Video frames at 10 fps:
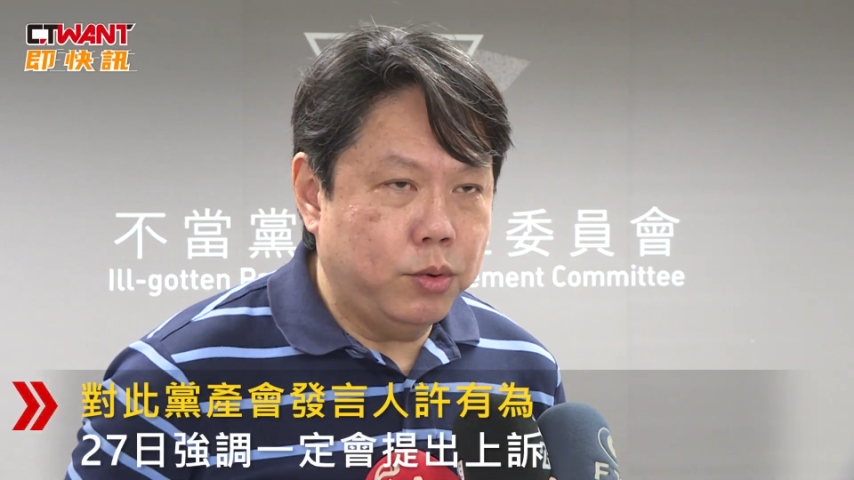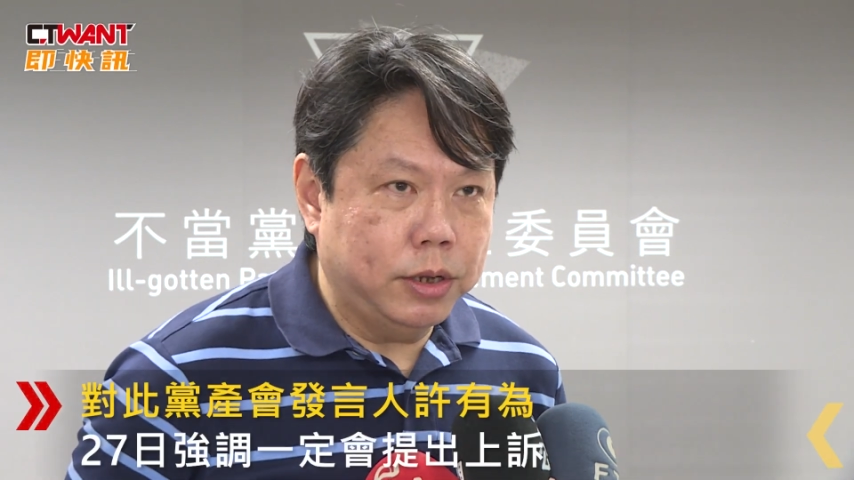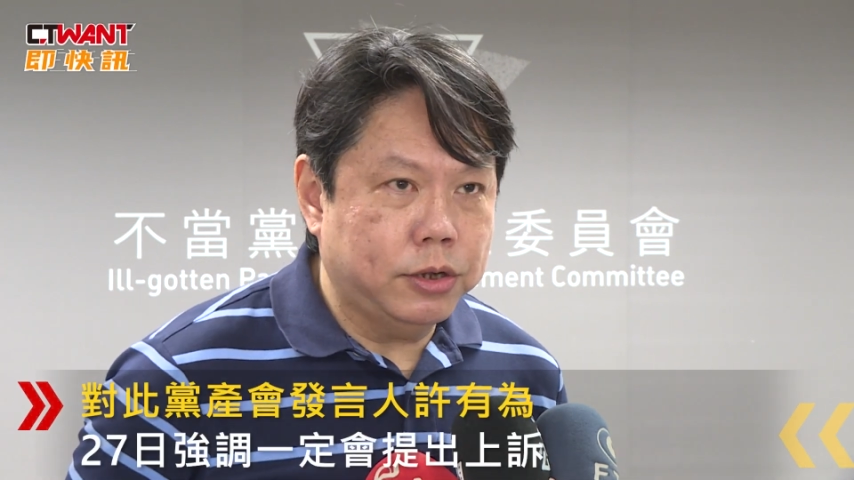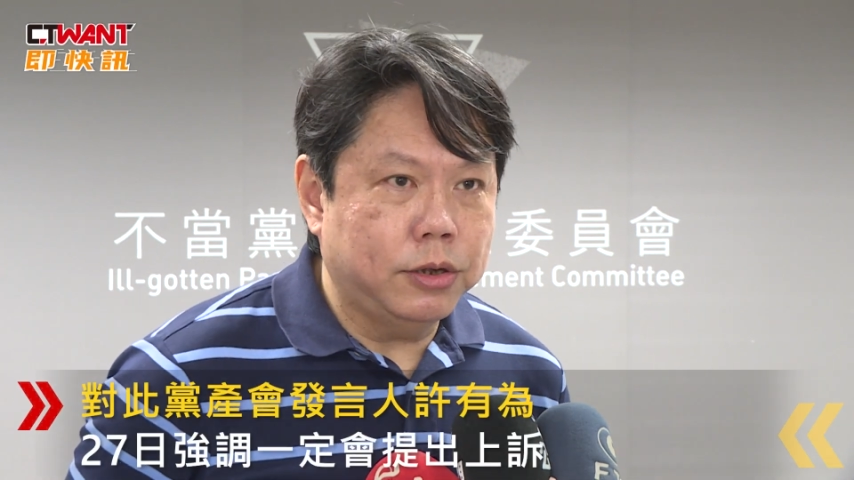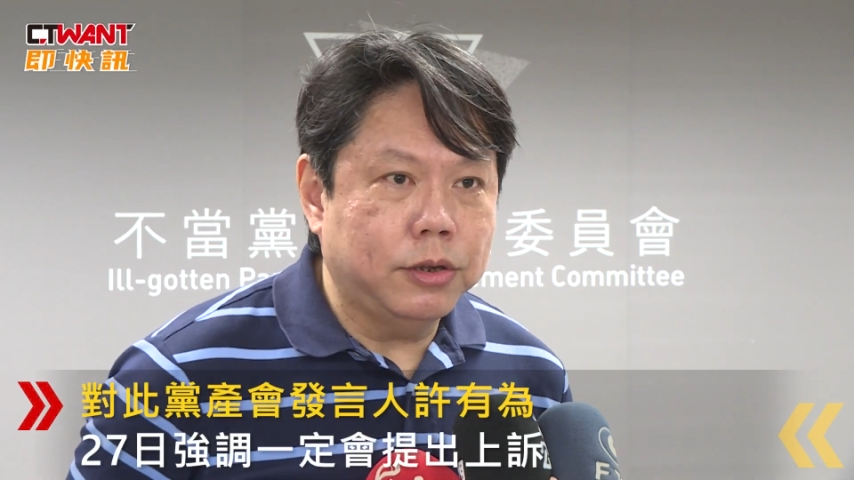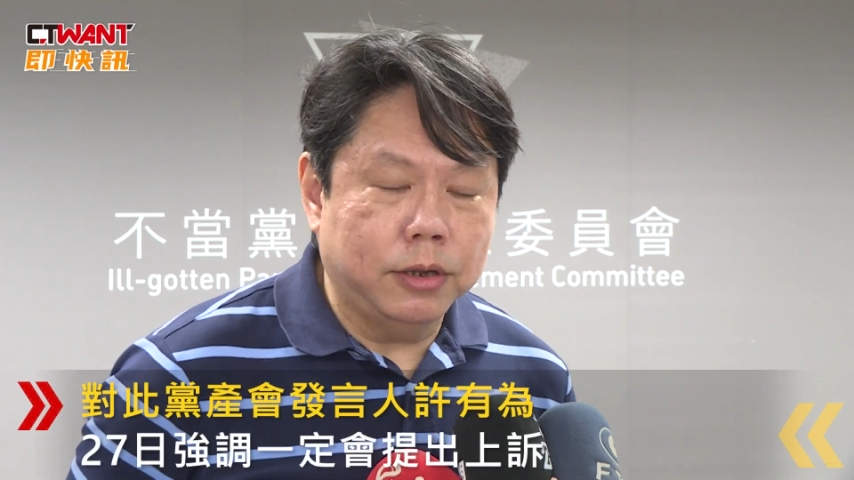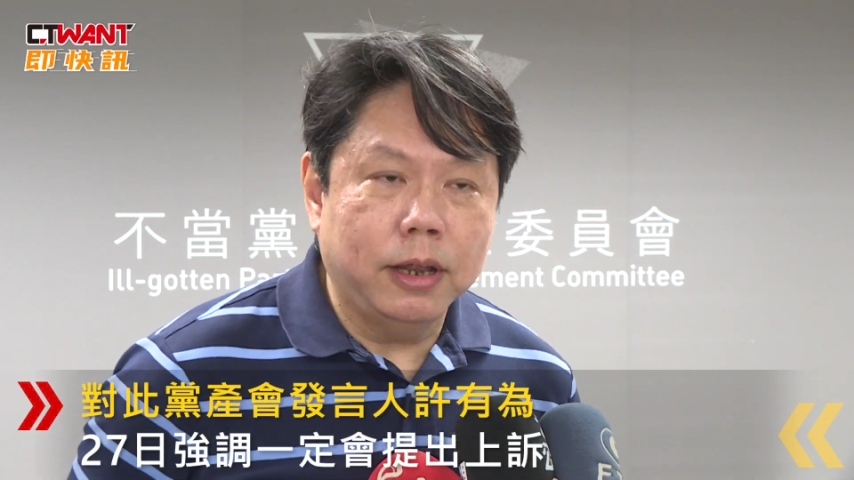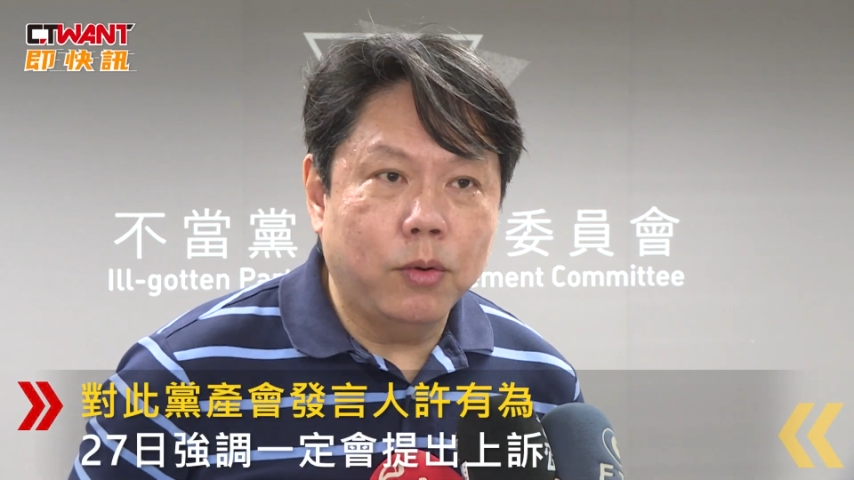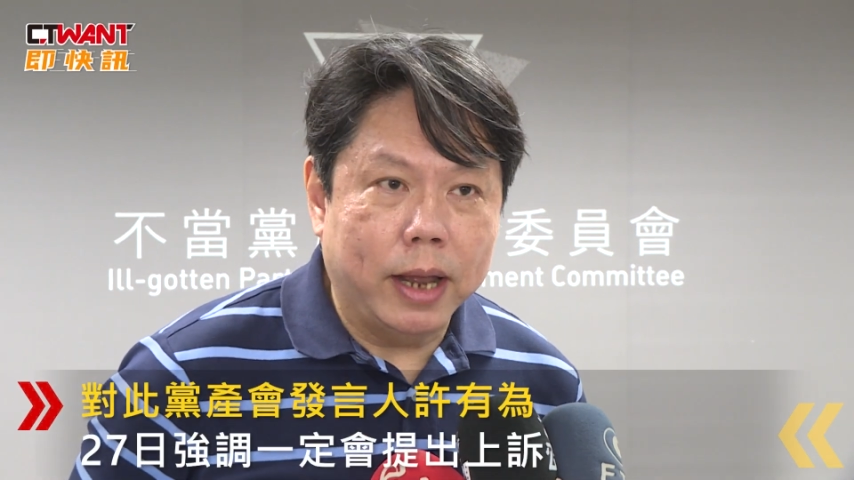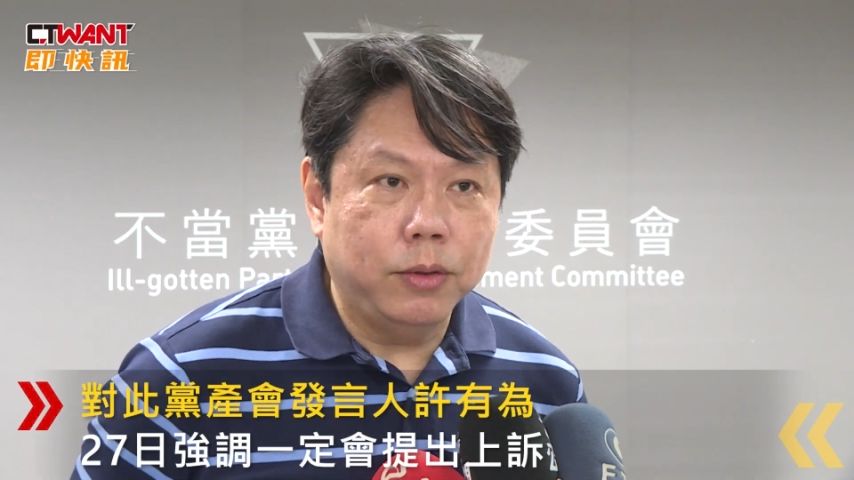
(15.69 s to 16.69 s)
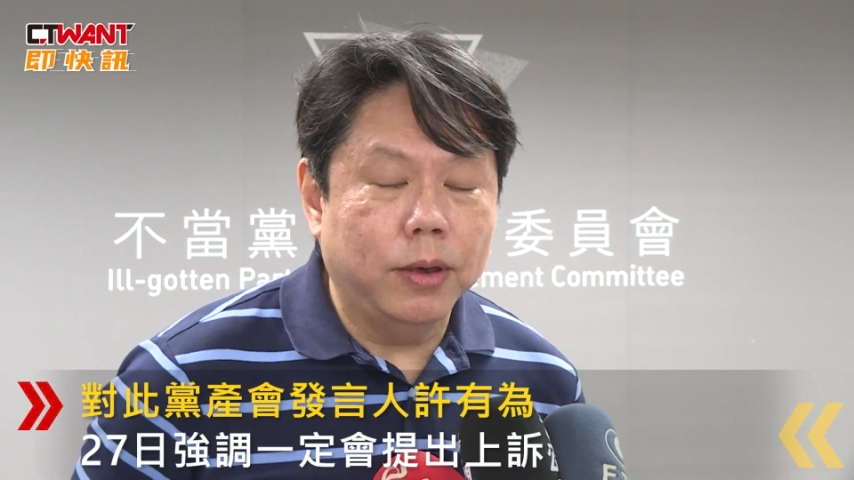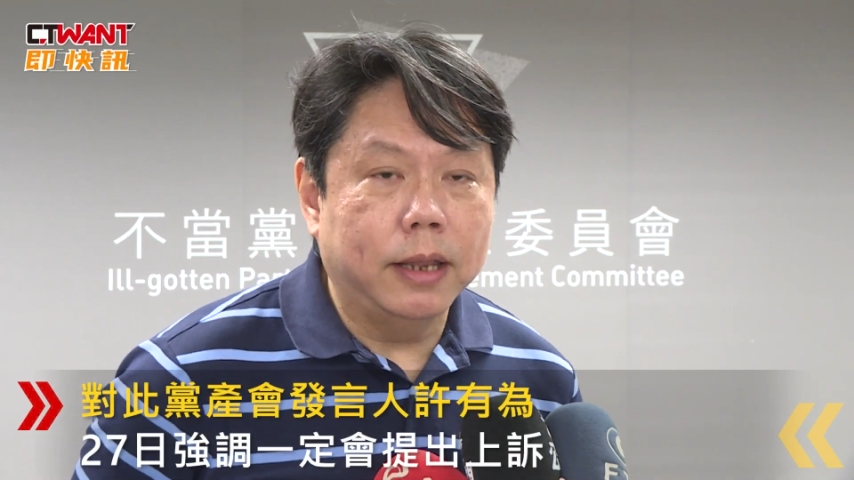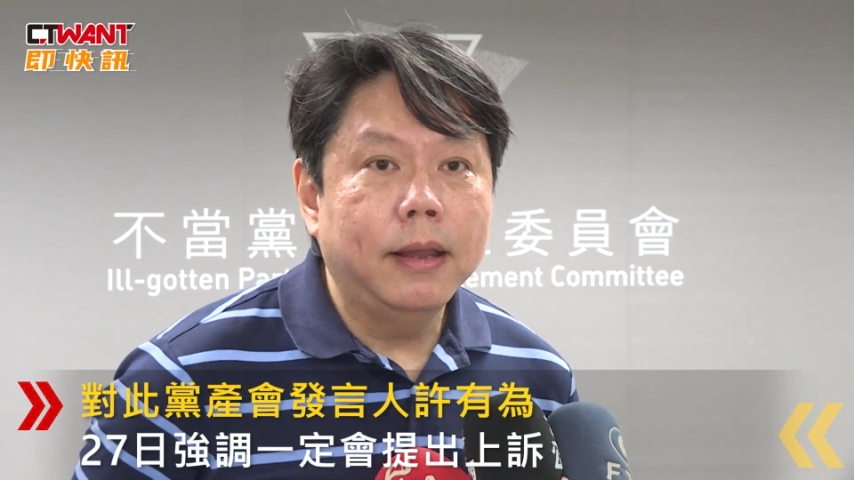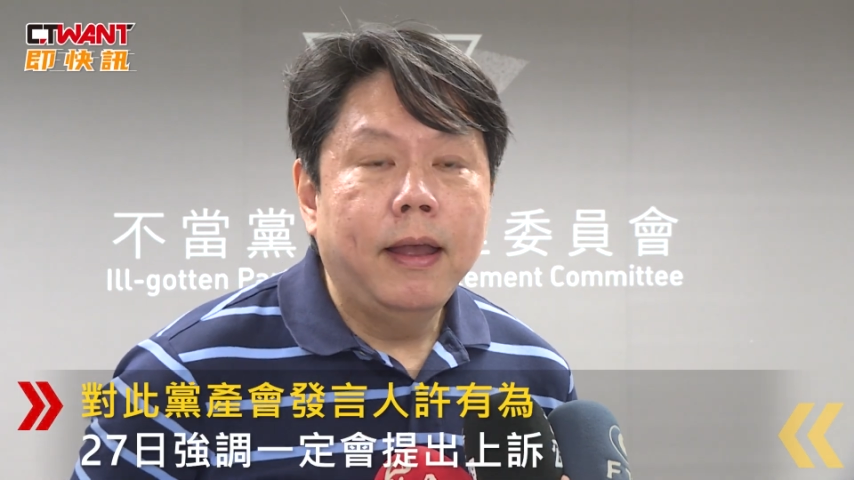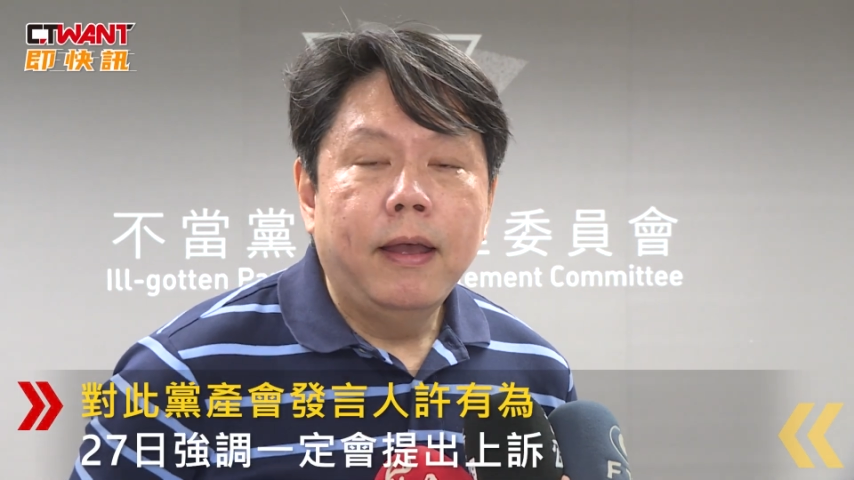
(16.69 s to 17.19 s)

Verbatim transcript: 于事实的还原，